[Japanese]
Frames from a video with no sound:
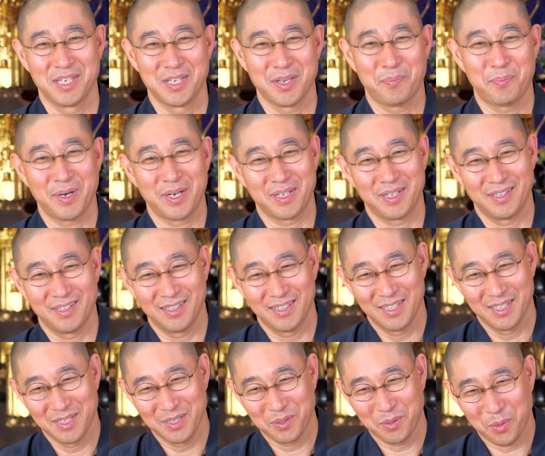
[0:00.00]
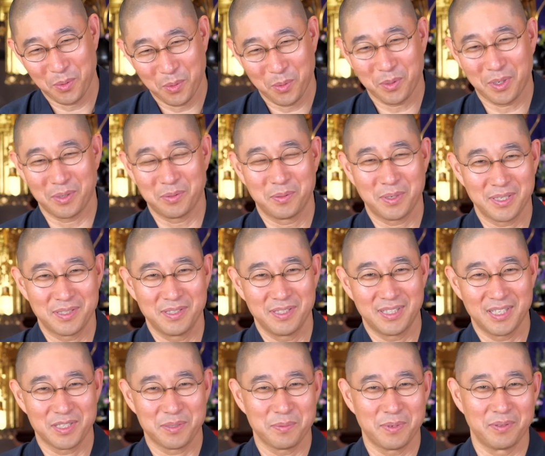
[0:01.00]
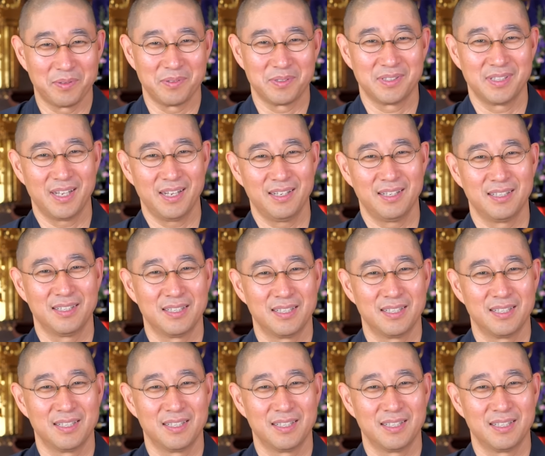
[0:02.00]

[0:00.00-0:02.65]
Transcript: やっぱり心がふわついてしまうんですね